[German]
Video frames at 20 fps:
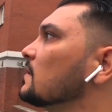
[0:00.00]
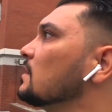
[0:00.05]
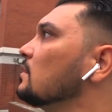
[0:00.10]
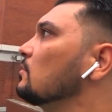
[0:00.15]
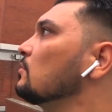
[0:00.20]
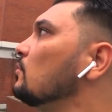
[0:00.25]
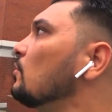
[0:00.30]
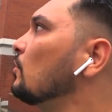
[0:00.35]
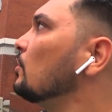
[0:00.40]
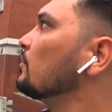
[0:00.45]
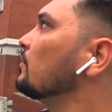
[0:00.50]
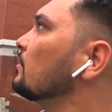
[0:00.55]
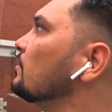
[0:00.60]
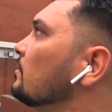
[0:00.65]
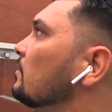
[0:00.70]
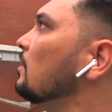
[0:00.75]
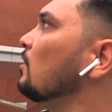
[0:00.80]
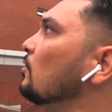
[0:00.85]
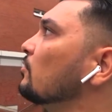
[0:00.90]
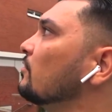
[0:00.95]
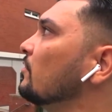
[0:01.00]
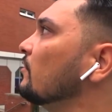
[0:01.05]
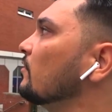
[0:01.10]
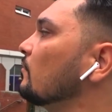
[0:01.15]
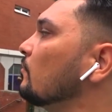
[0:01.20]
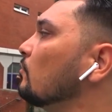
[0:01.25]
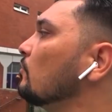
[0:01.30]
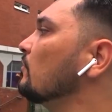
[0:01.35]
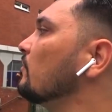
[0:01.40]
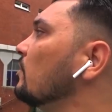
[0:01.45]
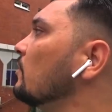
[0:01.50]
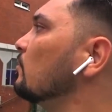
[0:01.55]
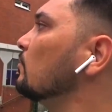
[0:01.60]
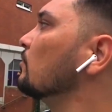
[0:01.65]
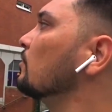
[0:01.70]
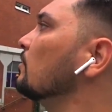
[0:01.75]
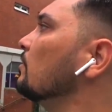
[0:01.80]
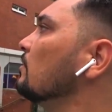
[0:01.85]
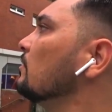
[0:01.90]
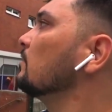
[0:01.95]
Und heute, auch diese Wohnsiedlung
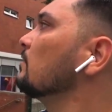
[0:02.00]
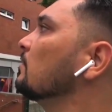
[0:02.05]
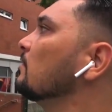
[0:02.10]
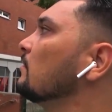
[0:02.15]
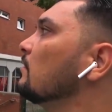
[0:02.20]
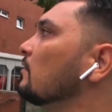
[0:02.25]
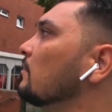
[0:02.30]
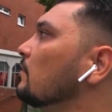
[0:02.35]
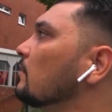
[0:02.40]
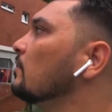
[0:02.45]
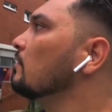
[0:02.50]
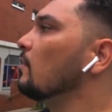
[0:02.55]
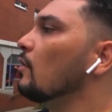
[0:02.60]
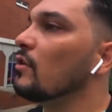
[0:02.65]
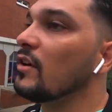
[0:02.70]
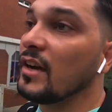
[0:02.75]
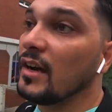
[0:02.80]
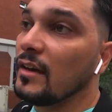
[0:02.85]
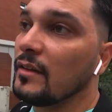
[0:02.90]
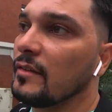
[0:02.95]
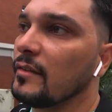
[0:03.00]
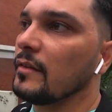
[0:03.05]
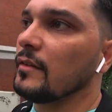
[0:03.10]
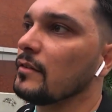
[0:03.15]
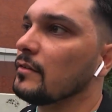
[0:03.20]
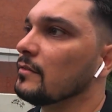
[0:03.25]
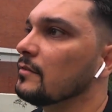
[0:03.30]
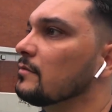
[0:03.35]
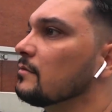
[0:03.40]
hier, soll auch krass sein.